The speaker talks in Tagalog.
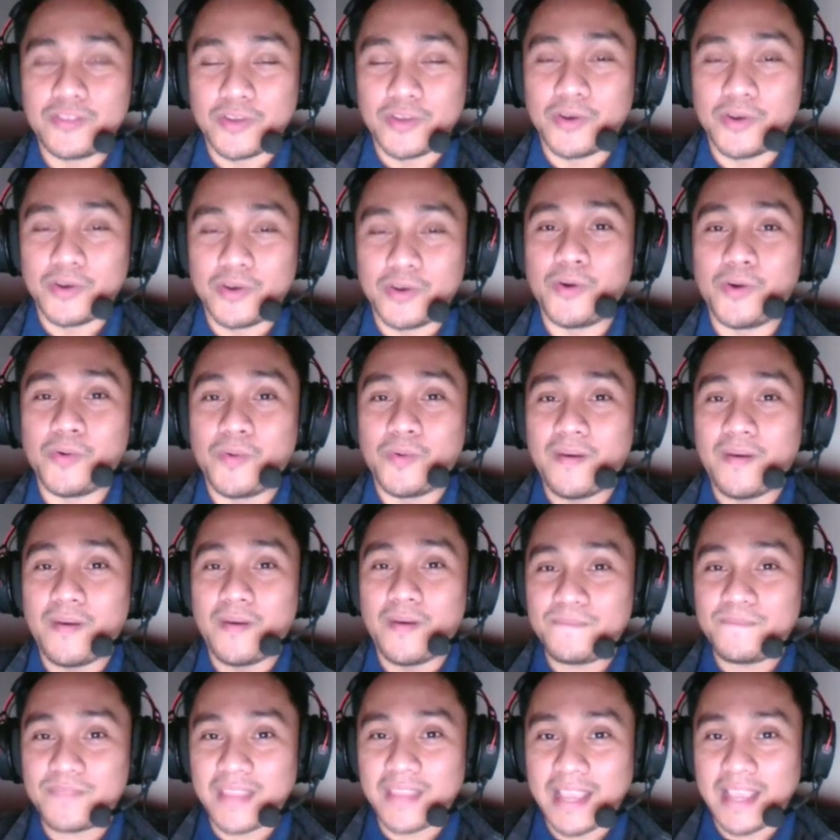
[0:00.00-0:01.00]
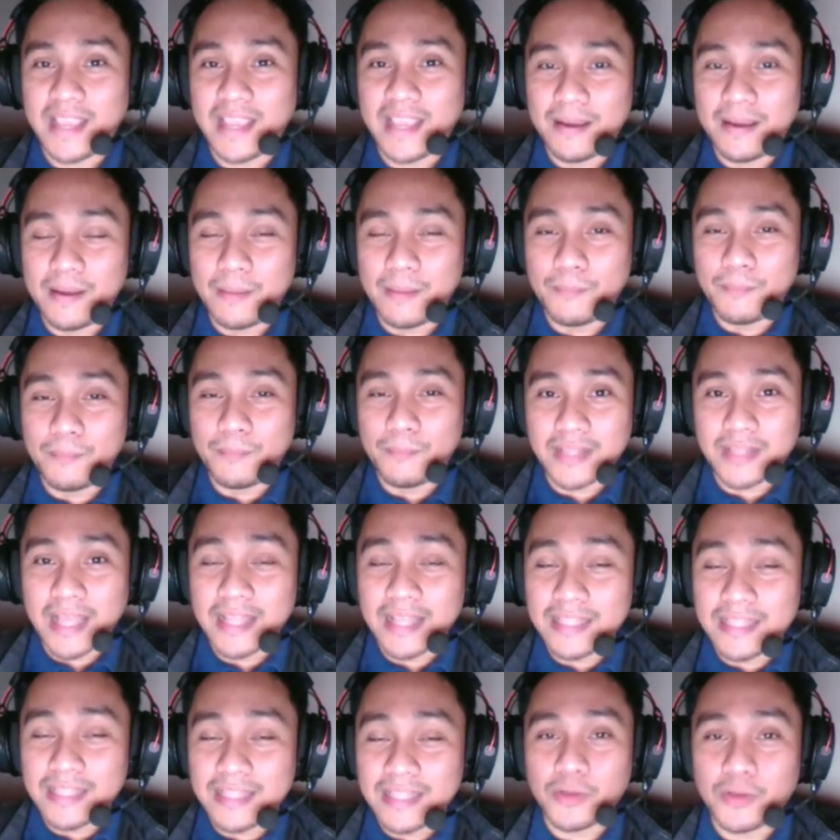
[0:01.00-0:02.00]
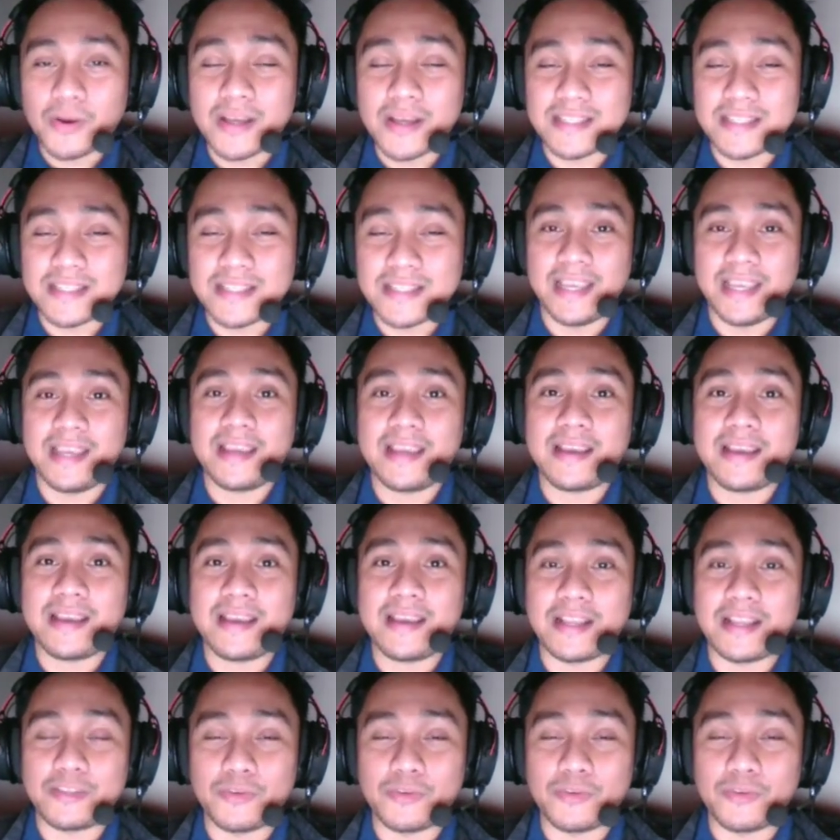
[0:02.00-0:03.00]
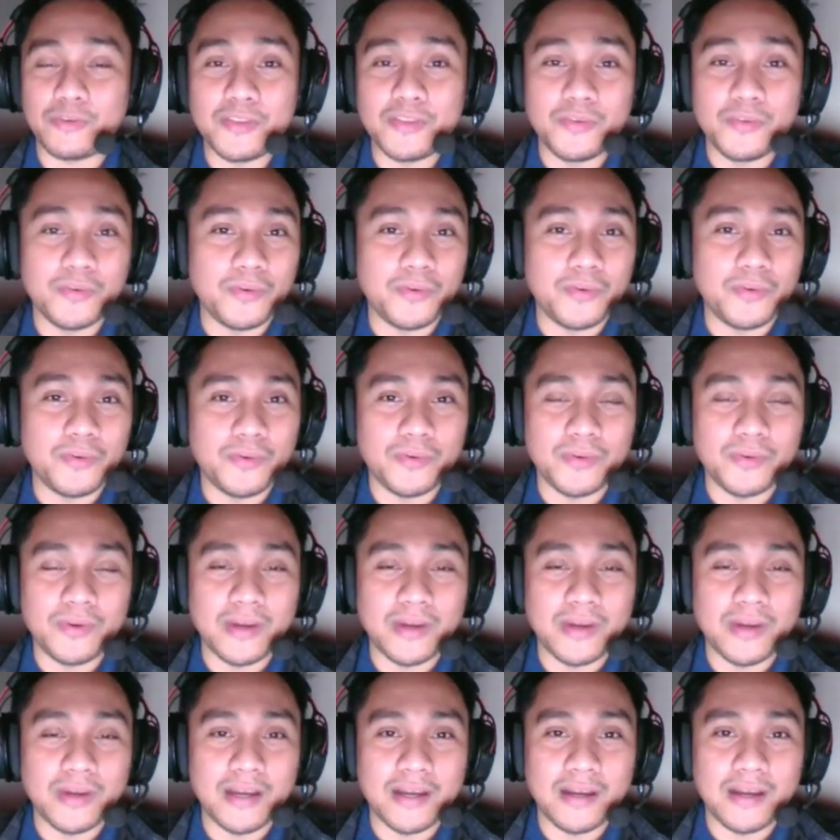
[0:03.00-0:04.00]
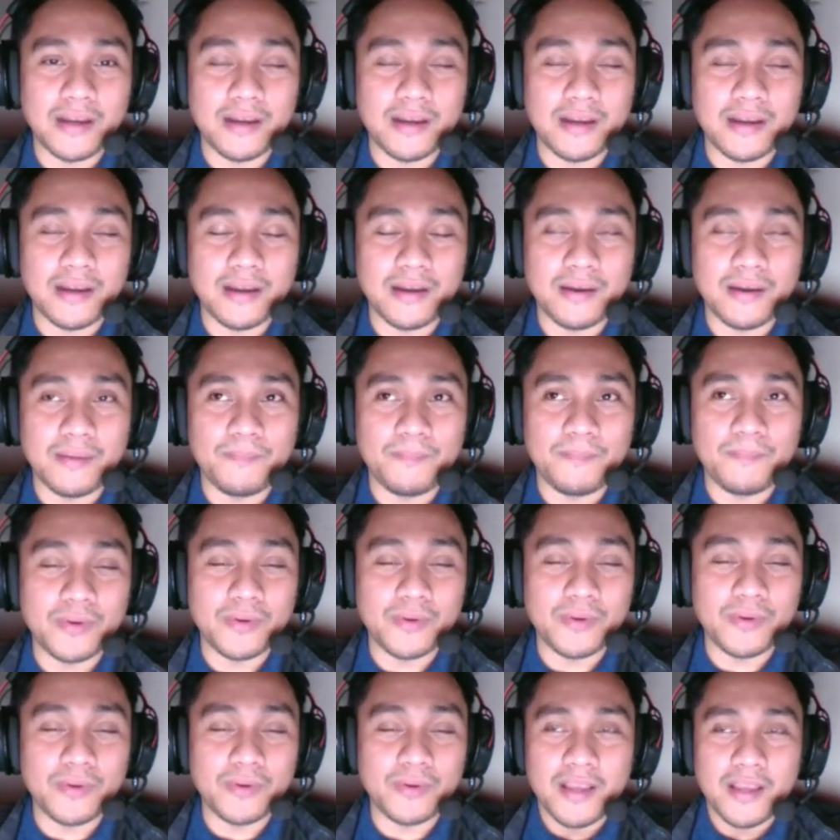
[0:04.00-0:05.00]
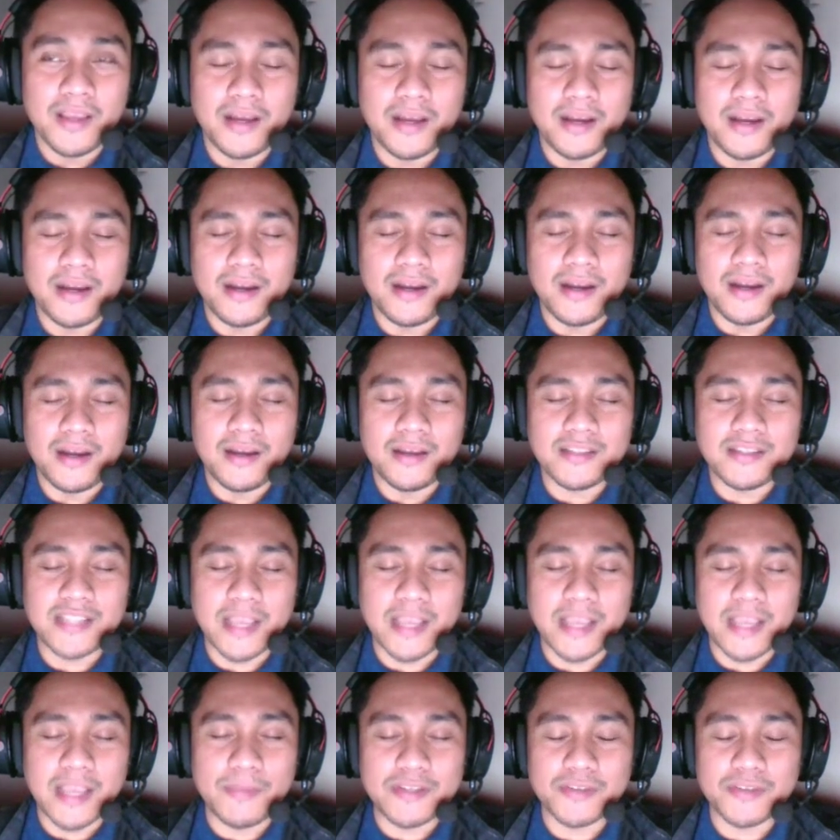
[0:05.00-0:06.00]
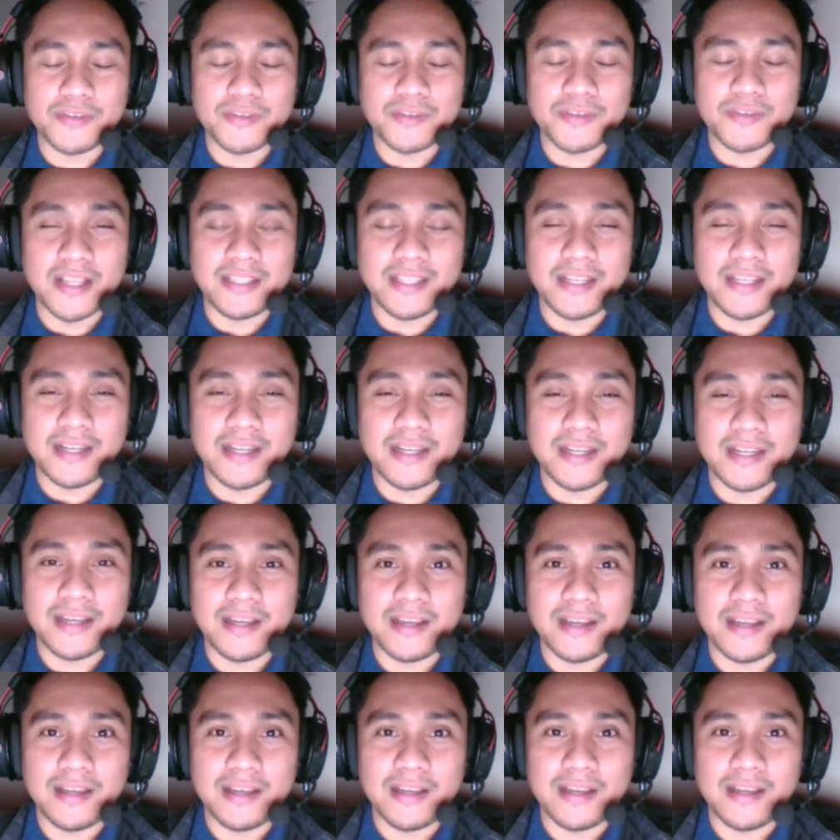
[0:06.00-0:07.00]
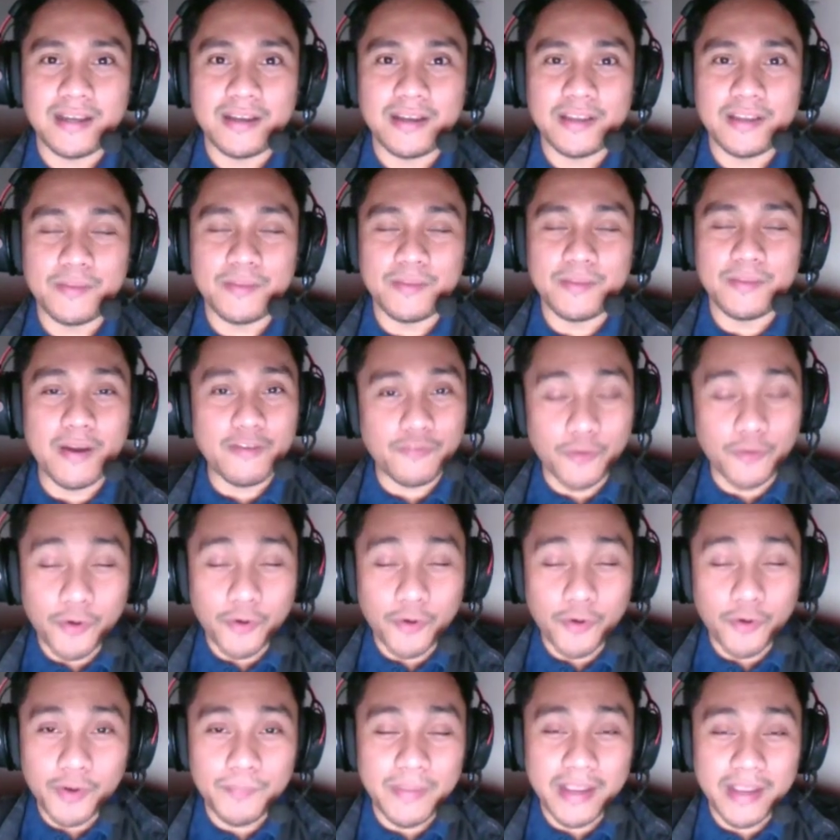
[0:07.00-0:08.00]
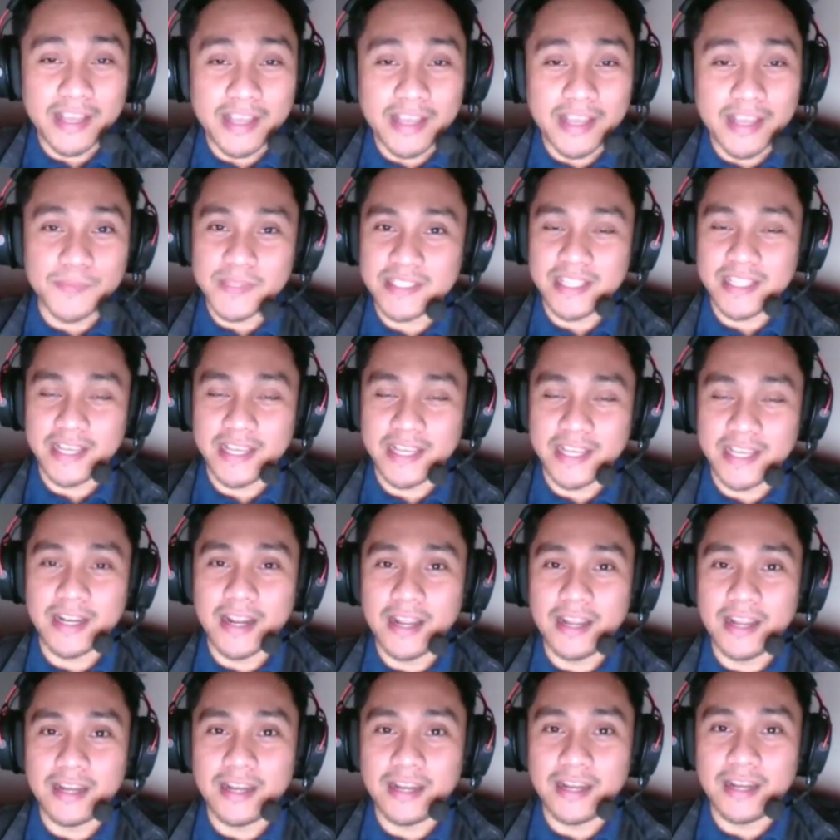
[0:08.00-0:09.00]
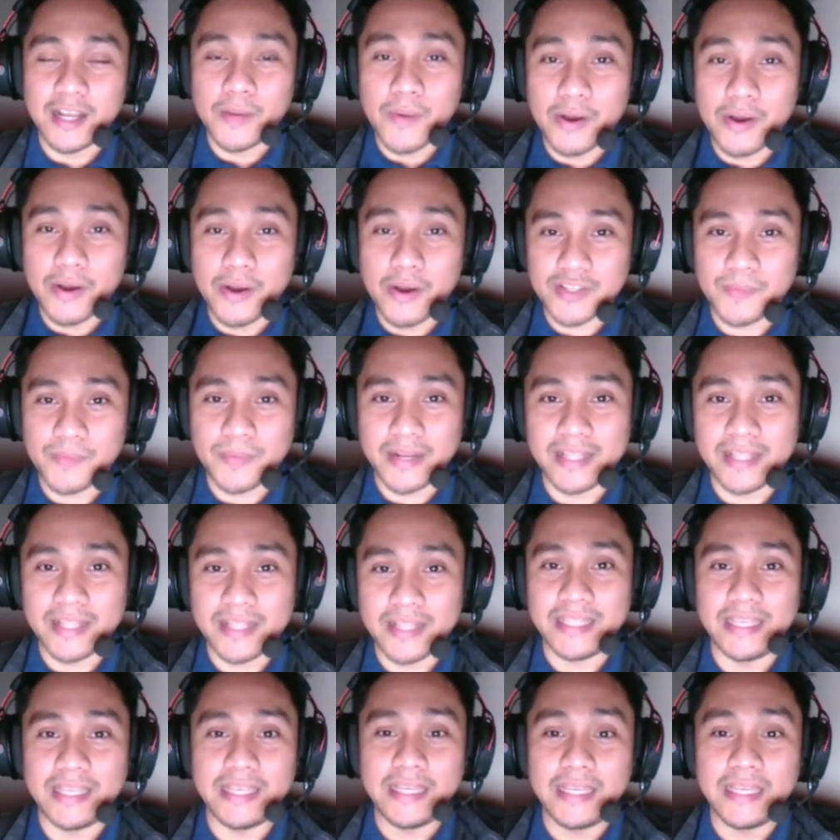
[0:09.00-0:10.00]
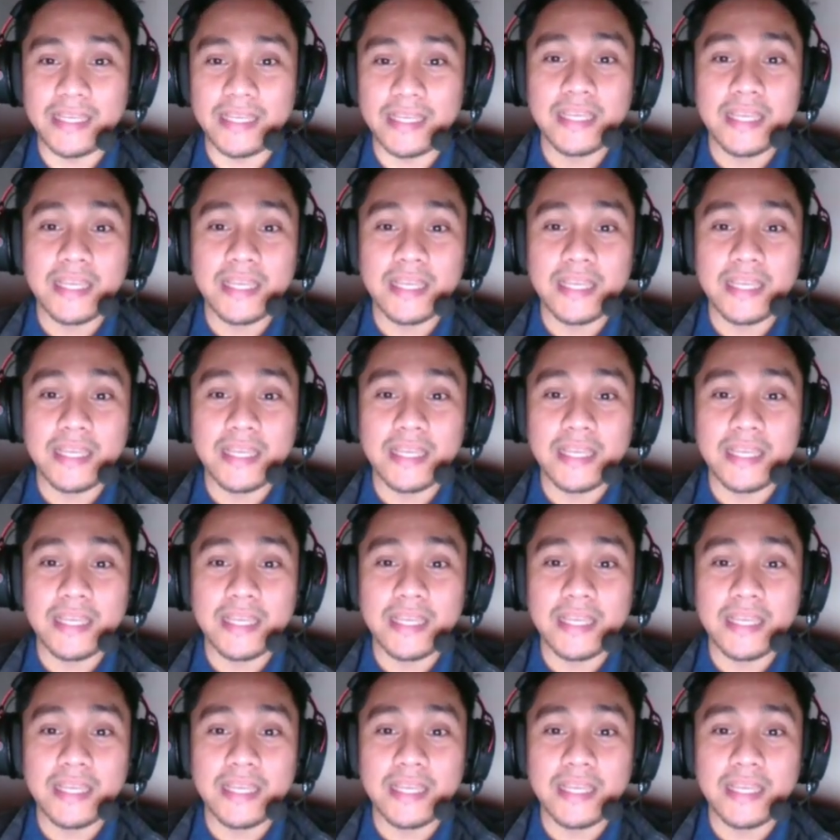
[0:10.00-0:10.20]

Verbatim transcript: So, importante ito kasi katulad nung uh, uh, sa episode natin na yung mga four biggest mistake na nagawa ko sa printing.